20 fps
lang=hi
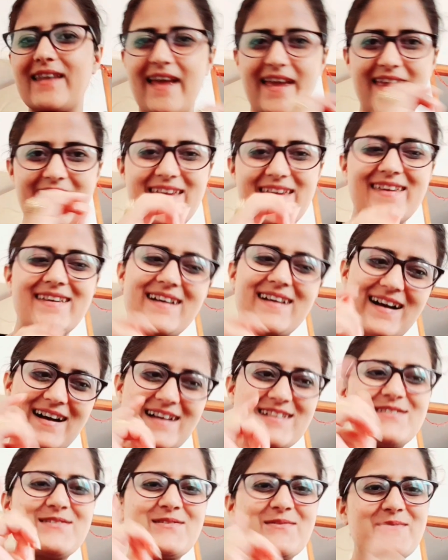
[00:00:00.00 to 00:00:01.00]
नहीं
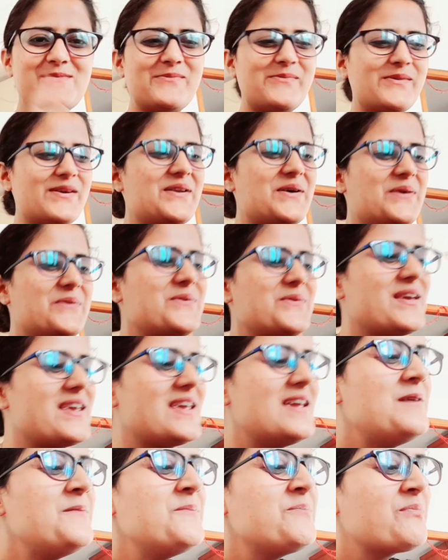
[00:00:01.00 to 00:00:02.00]
आज तो मैं बनाऊंगी
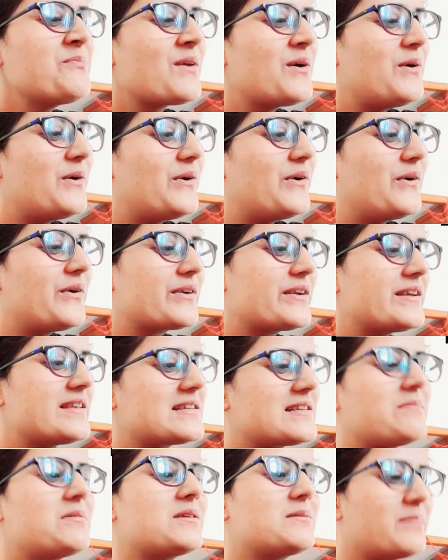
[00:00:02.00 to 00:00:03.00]
और
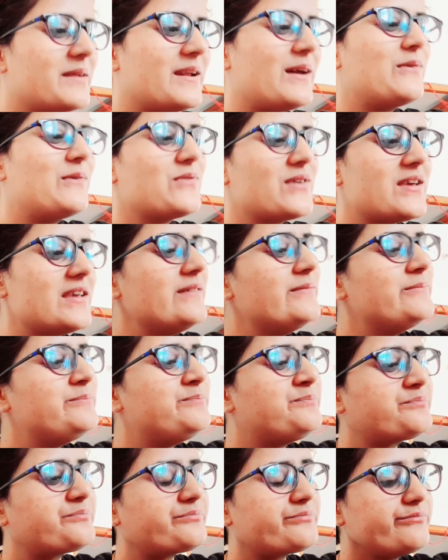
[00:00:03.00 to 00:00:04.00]
इसके बाद बनाऊंगी
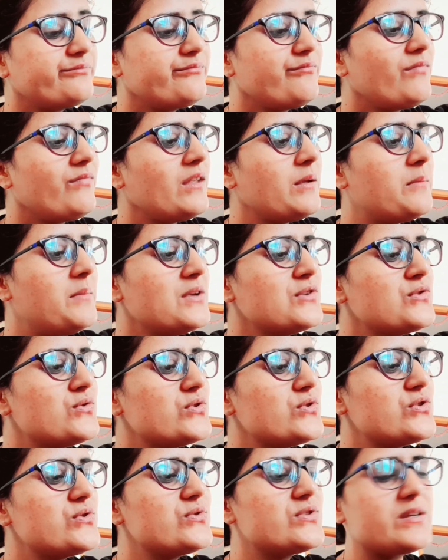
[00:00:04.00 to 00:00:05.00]
मैं सोच
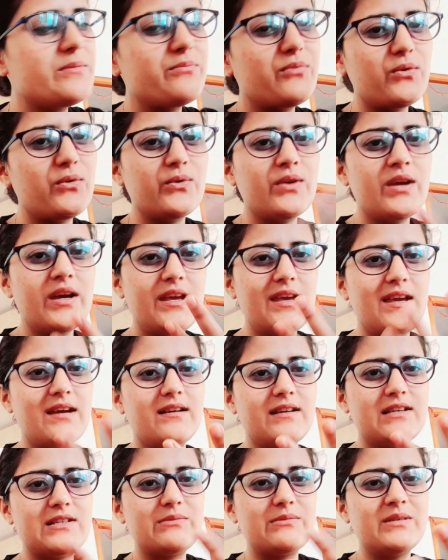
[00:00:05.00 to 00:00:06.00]
रही हूँ सबको ना एक
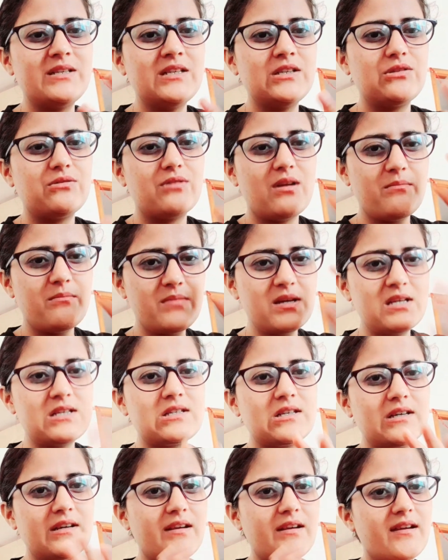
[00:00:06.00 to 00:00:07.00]
इसमें ना थोड़ा मिक्स
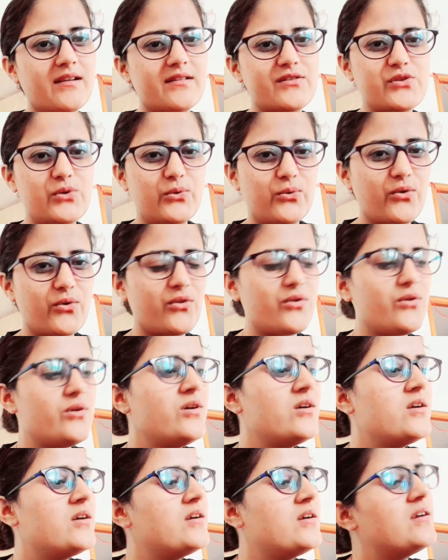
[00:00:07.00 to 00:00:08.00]
करके छोड़ दो
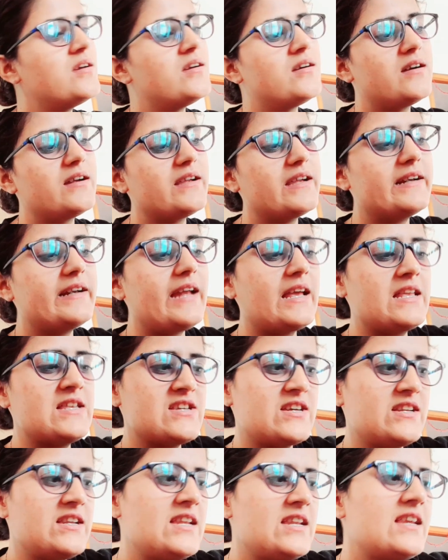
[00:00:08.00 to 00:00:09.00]
ये
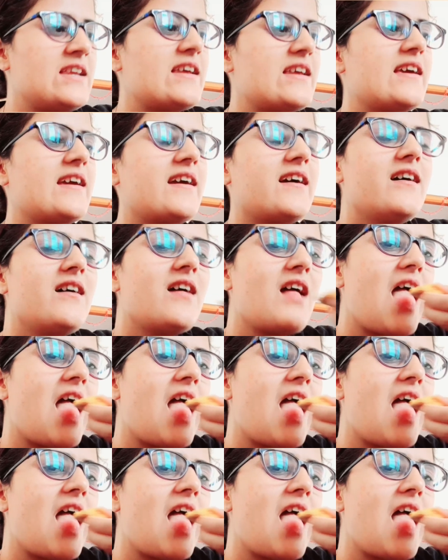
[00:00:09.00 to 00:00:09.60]
टेंशन ही नहीं रहेगा